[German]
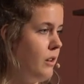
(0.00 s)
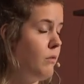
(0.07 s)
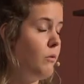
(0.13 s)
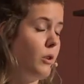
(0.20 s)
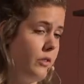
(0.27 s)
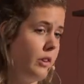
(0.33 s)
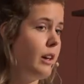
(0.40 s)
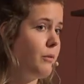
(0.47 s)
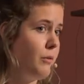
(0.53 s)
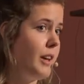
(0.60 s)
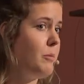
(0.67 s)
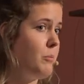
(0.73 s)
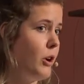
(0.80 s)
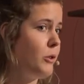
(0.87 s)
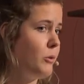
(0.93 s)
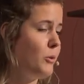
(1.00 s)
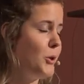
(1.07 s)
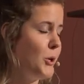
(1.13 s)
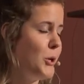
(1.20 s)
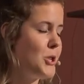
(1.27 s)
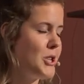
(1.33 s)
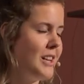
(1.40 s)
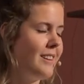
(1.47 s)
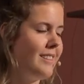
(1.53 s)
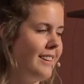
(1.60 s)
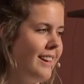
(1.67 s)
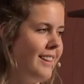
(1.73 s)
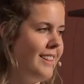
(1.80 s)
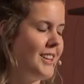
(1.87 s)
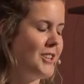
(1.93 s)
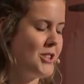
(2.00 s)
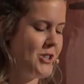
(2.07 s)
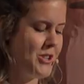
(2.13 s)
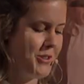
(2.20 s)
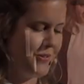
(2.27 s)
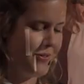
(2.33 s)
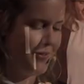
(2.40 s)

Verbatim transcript: wo sehr viel Mord und Totschlag drin ist.